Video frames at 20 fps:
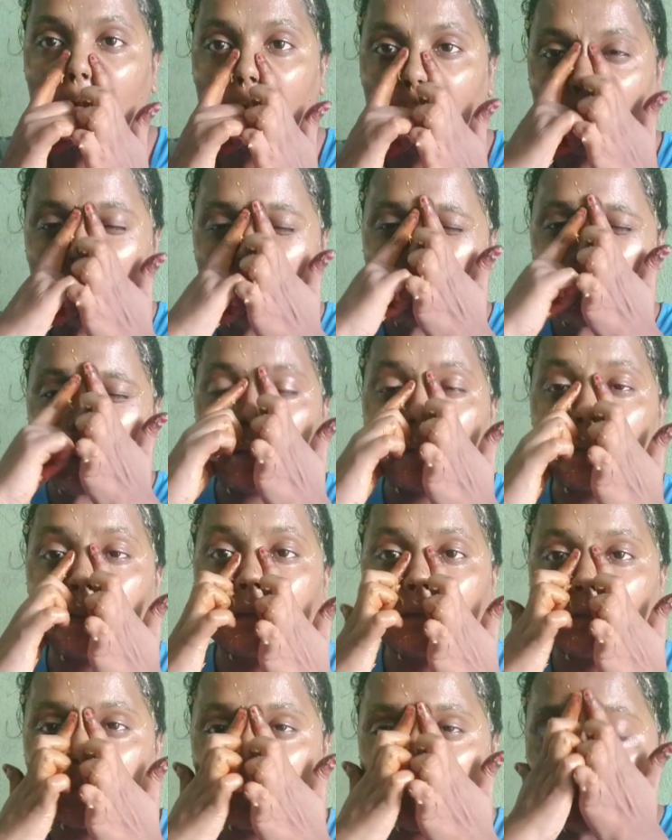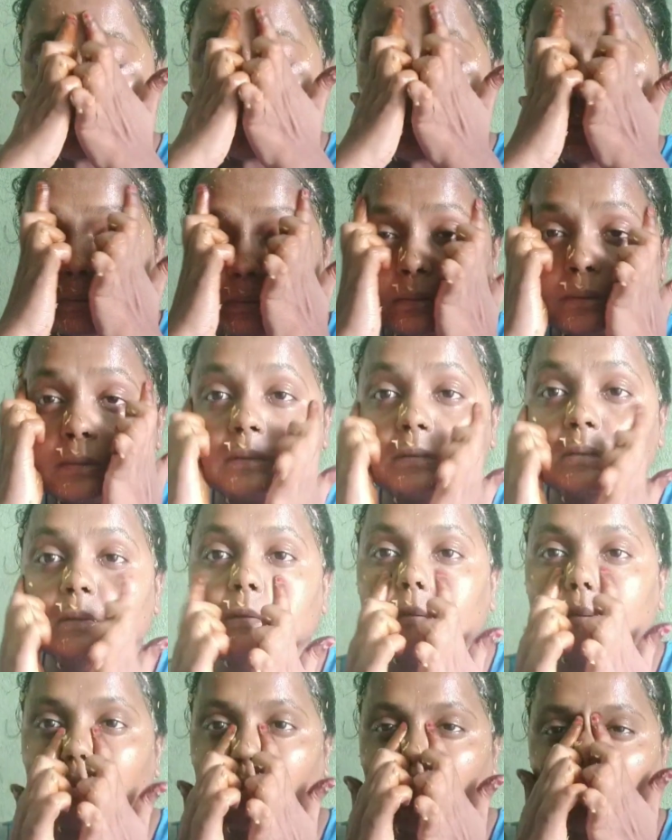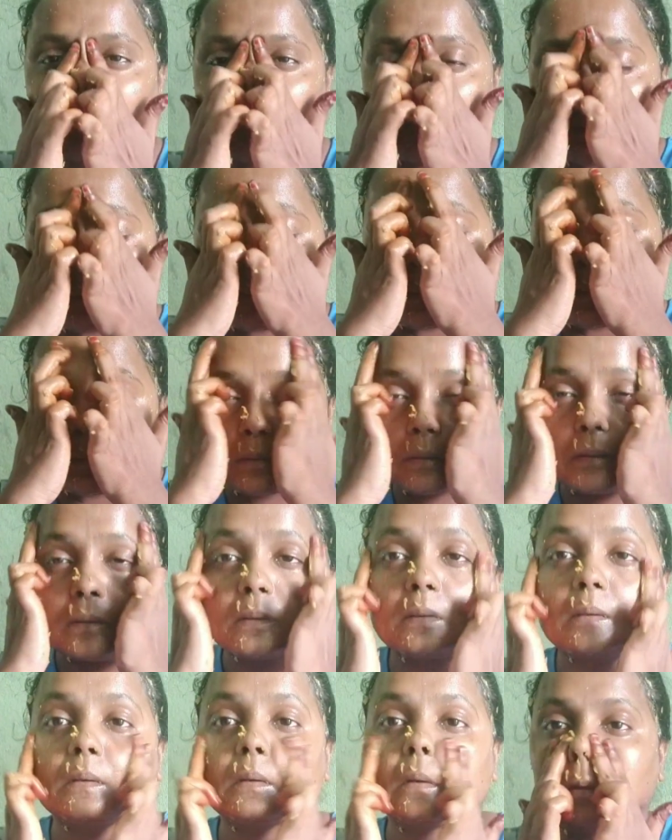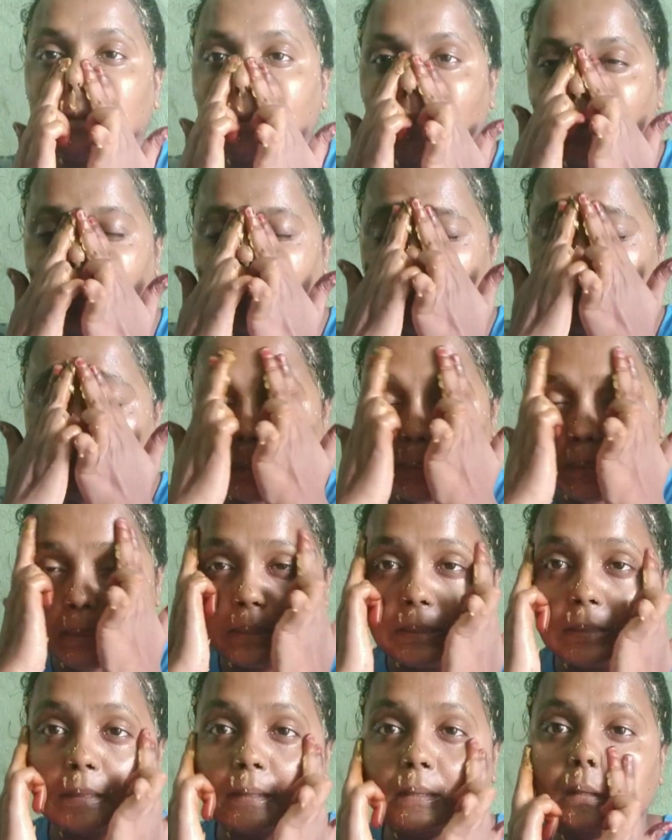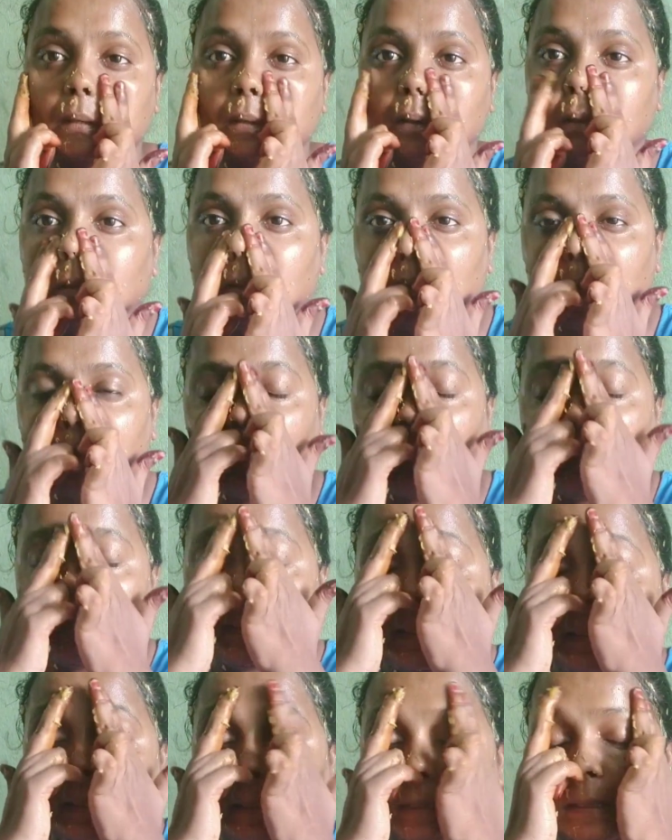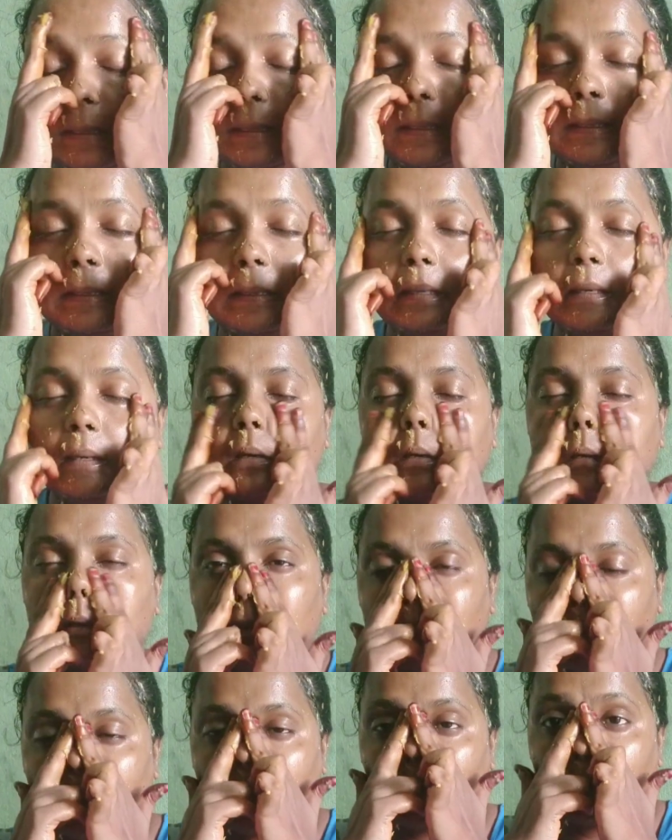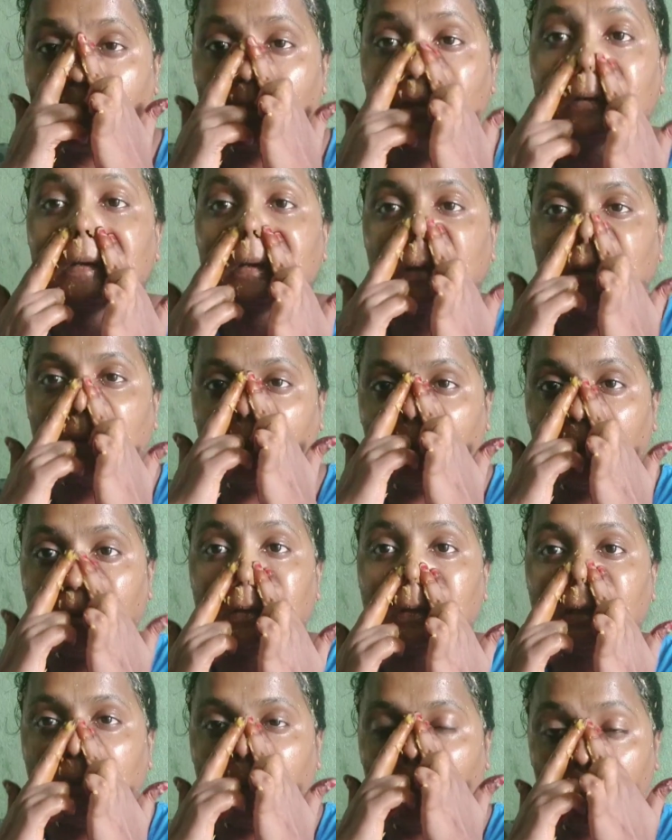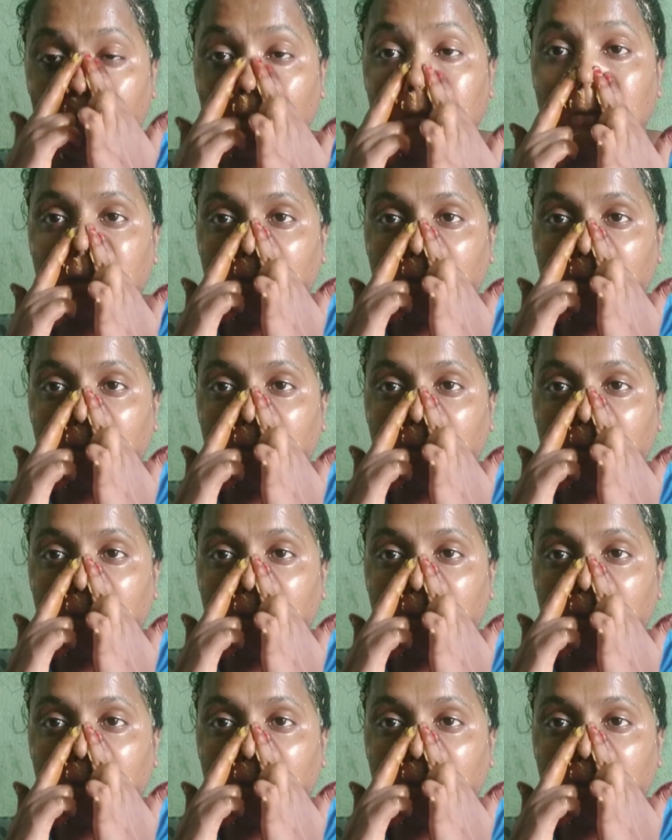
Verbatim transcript: సో ఇలాగే కనిపిస్తుంది చాలా బాగా పనిచేస్తుంది సో తప్పకుండా ట్రై చేయండి నేను నార్మల్గా ఫేస్ మసాజ్